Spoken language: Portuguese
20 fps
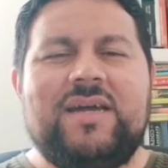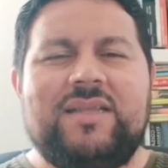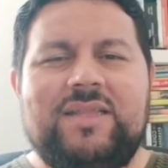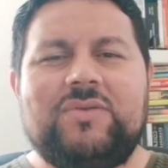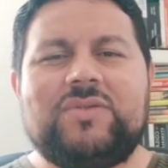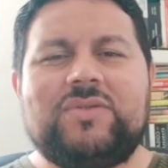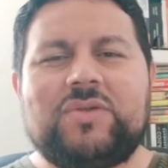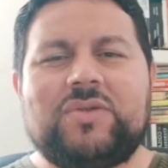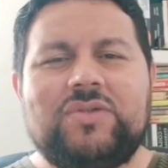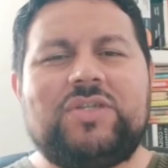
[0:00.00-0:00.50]

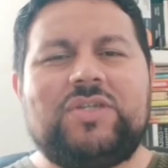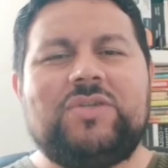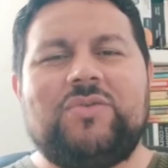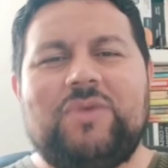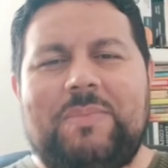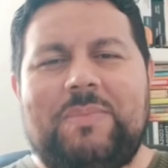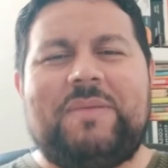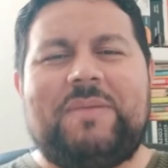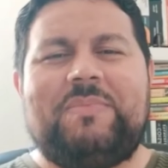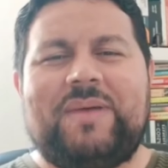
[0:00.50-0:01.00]
Deus
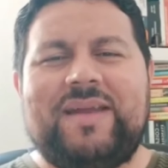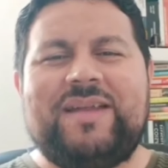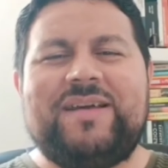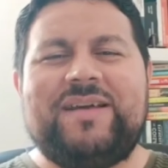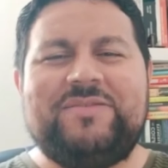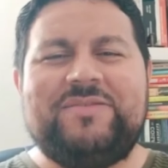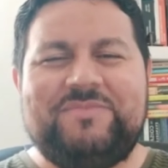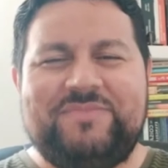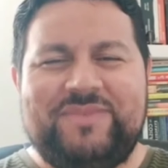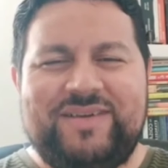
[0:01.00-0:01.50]
continua
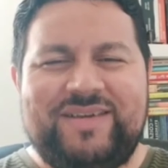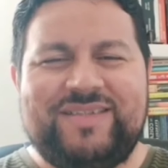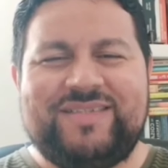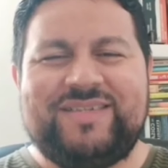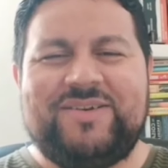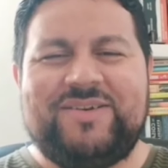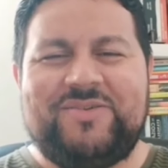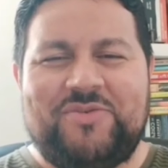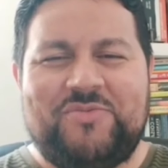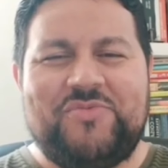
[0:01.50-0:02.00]
preparando
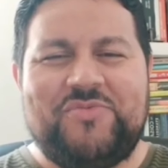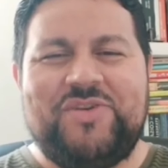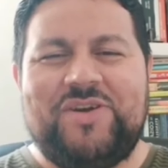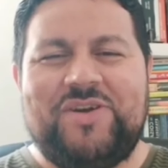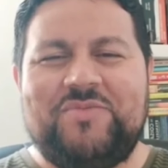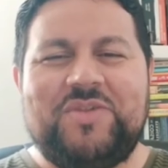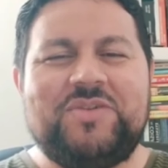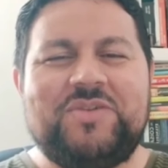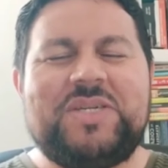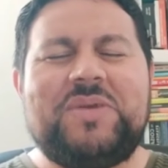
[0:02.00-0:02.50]
mesa,
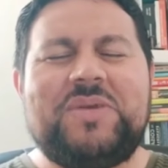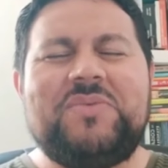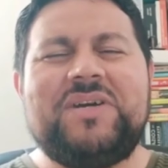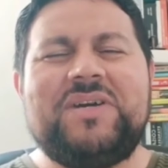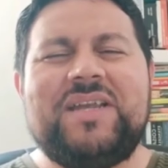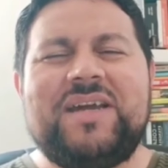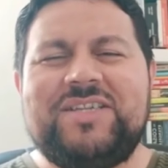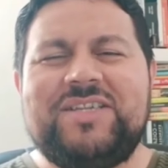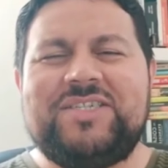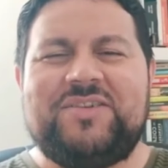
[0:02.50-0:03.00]
comunhão. Deus é um
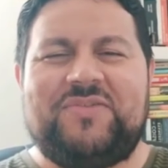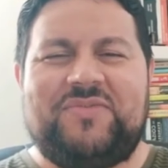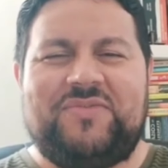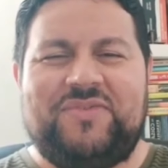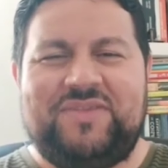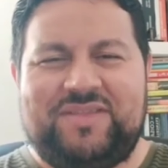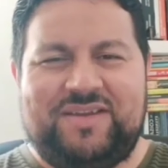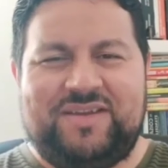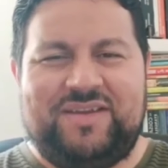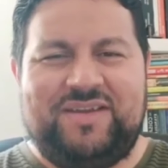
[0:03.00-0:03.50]
grande
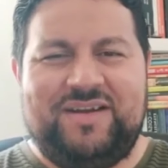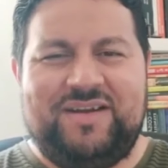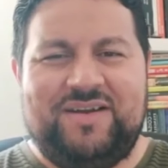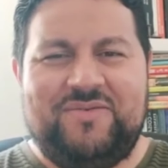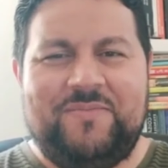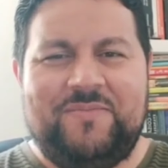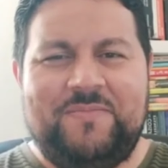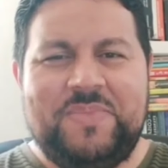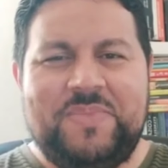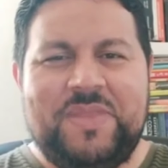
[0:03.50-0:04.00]

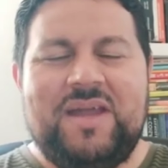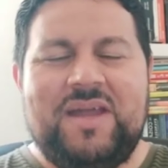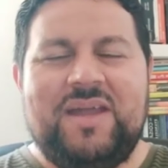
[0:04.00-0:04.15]
anfitrião.